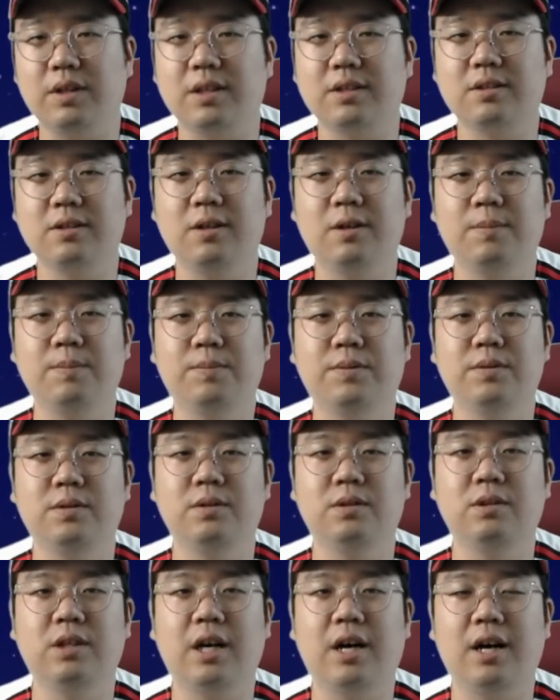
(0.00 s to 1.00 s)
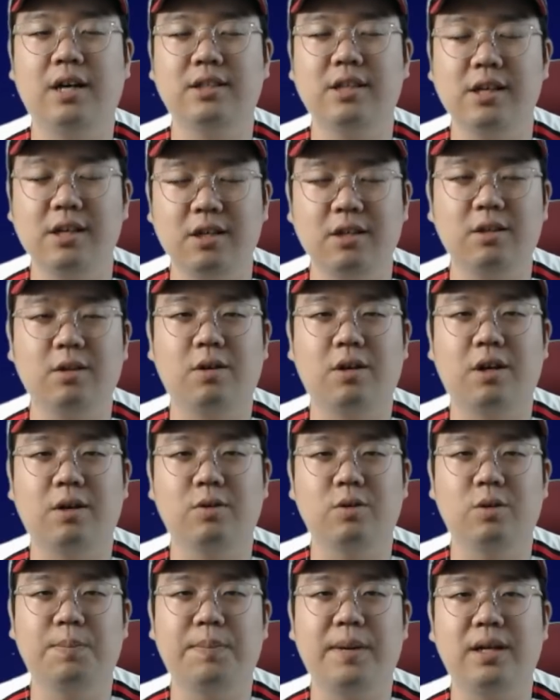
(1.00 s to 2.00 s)
슬럼프가
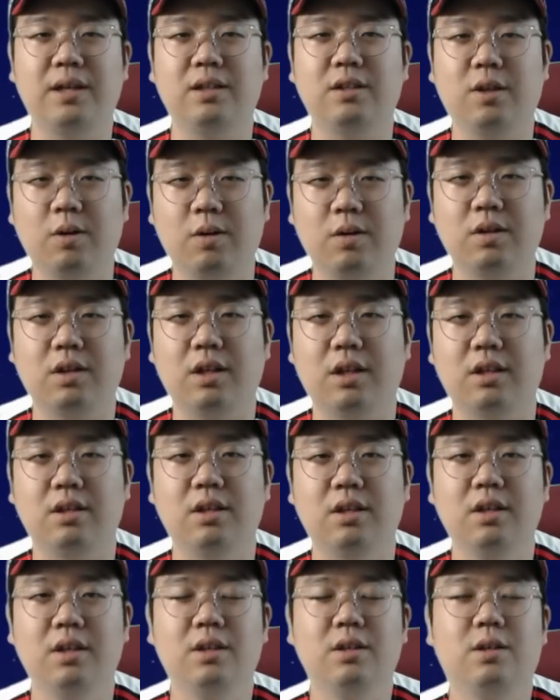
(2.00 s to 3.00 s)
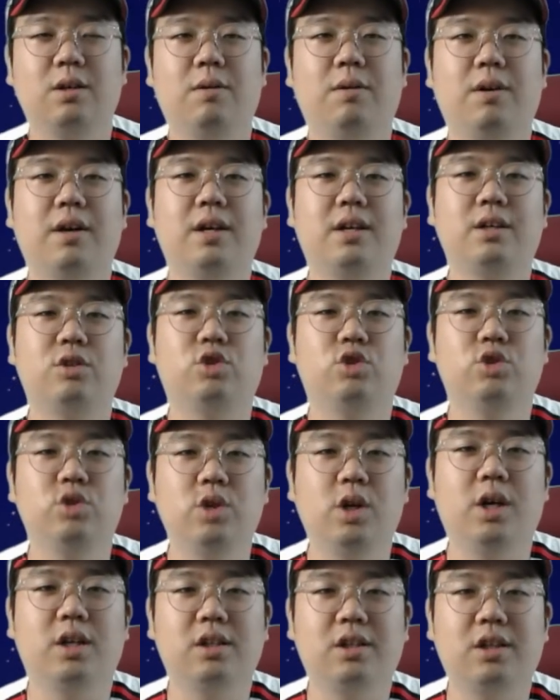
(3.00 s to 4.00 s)
생기더라도 빨리 털어내는 그런 활약이
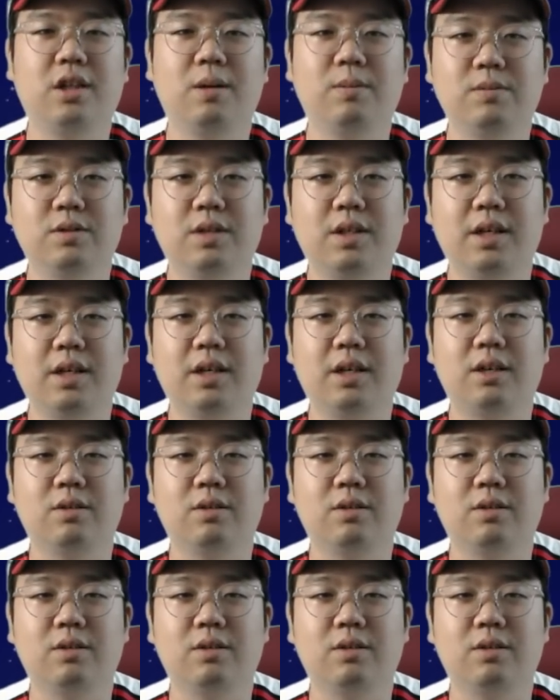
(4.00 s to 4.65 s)
중요하기 때문에,